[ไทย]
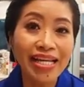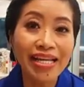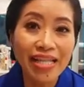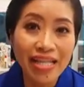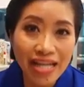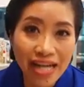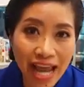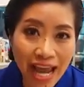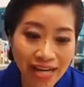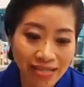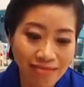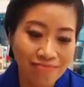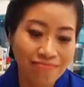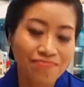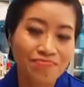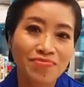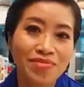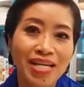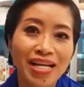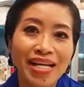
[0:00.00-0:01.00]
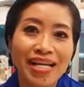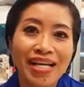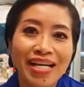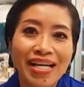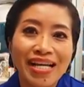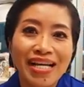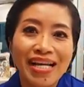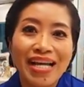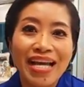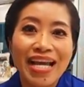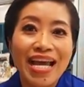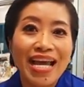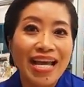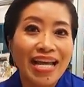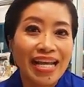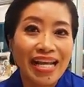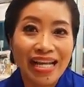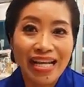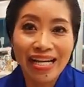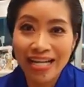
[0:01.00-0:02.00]
อินเทอร์เน็ต
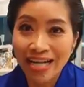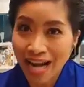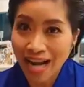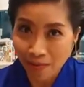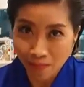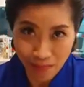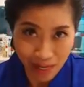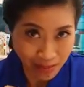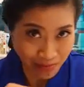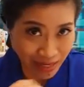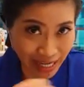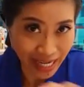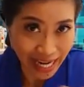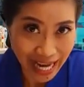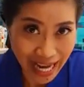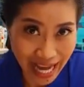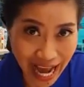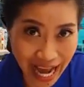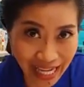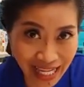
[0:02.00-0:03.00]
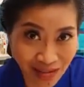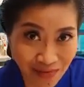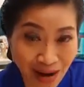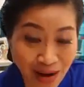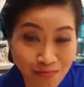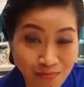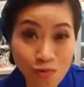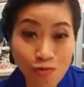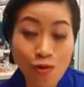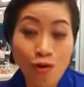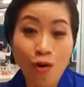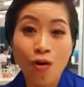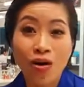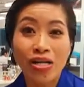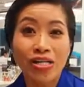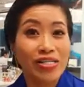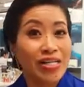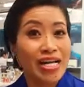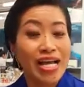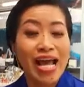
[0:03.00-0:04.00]
อินเทอร์เน็ตเปิดพื้นที่ให้สำหรับทุกค
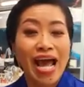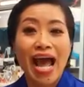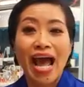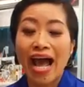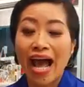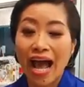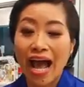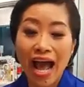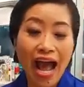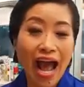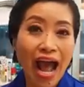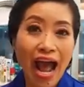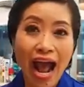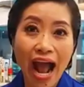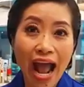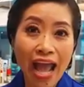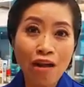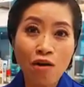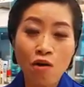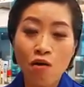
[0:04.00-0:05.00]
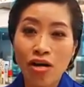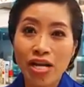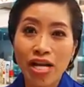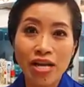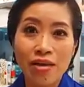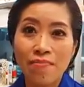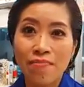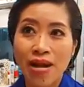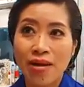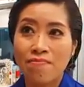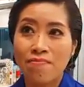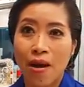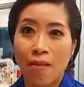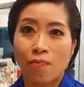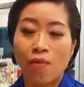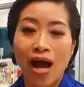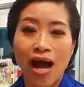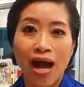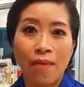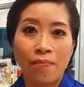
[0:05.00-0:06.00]
นไอ้คนที่มันแบ
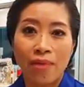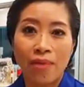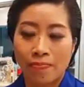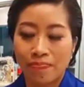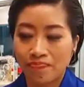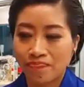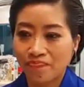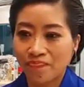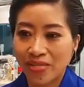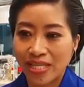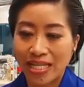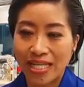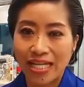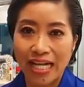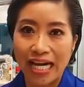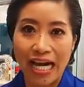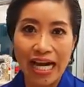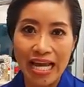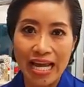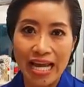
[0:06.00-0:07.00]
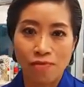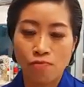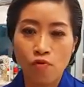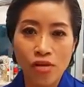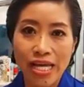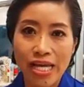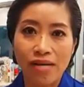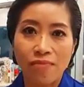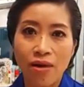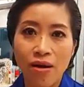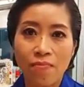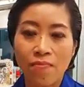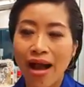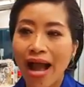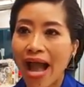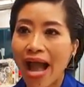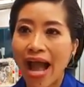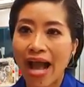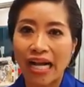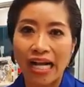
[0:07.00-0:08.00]
บว่าแบบเกลียดผู้หญิง
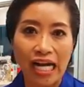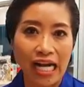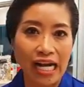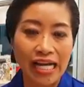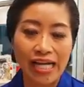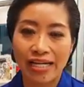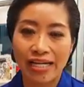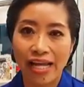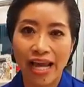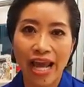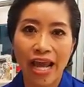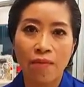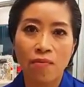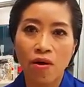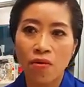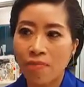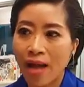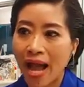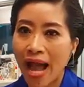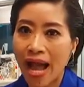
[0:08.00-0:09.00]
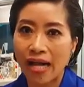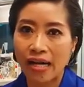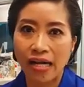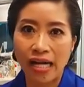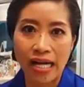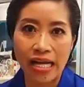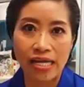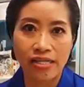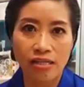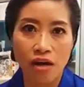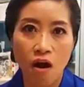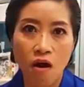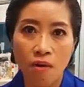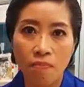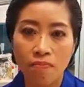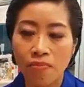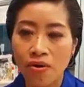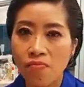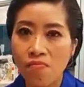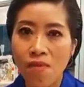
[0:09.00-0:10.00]
มากๆ เกลียดเกย์มากๆ เกลียดทอม